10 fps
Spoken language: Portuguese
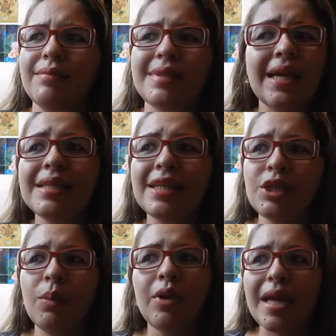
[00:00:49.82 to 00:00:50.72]

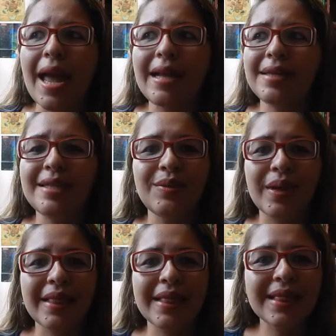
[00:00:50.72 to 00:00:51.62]
tantas mulheres, isso
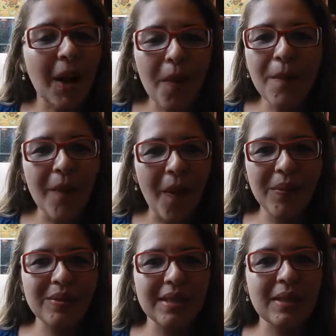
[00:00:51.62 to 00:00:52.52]
é tão
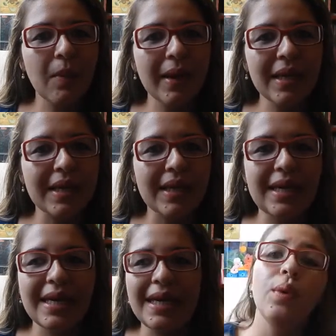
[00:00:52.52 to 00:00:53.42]
bom, isso é tão
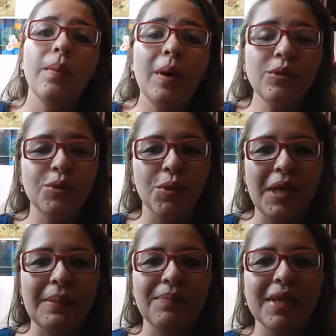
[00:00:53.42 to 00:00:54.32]
bacana. Uma
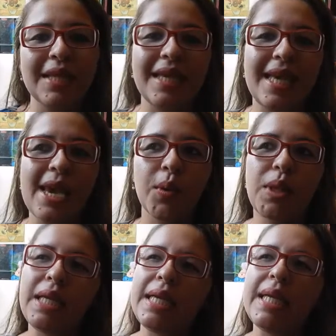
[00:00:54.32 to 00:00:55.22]
autora que eu
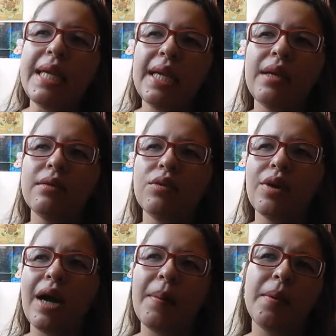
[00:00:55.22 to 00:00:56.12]
li
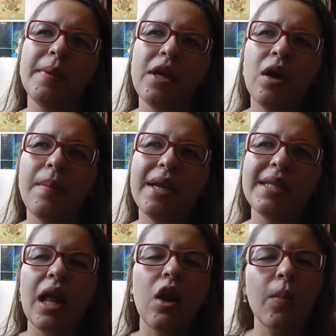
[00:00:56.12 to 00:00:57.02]
a primeira obra
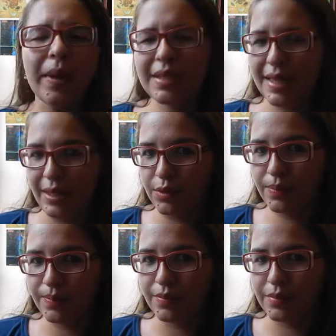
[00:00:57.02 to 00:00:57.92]
dela ano
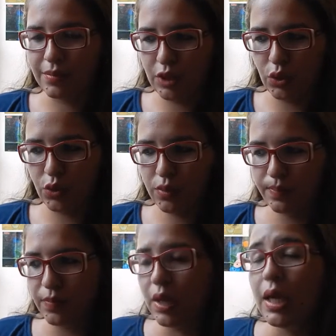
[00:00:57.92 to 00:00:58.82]
passado, isso,
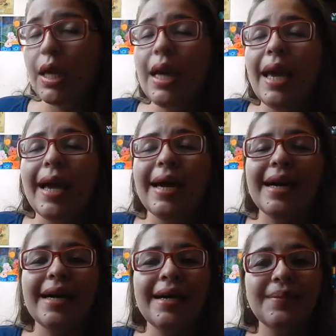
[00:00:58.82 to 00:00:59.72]

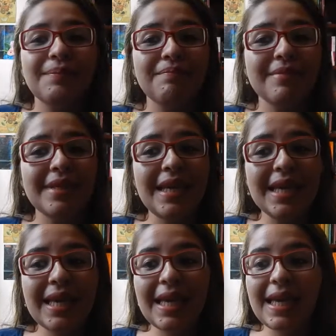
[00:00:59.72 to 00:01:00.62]
uh, e
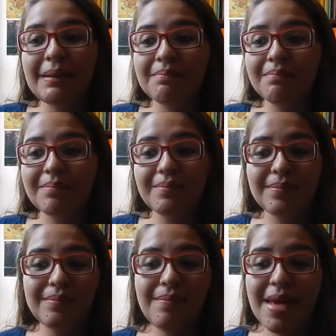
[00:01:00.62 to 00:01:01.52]
que
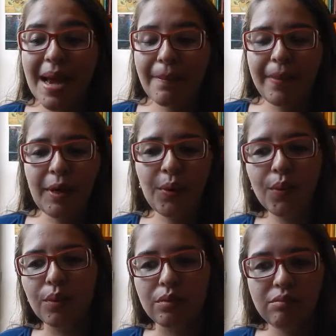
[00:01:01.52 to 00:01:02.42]
me
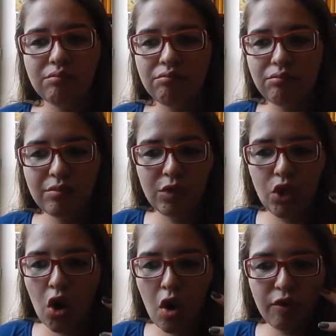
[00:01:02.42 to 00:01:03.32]
abriu
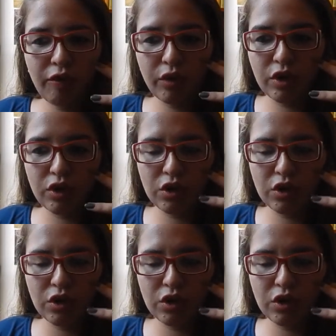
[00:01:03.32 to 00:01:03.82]
novos,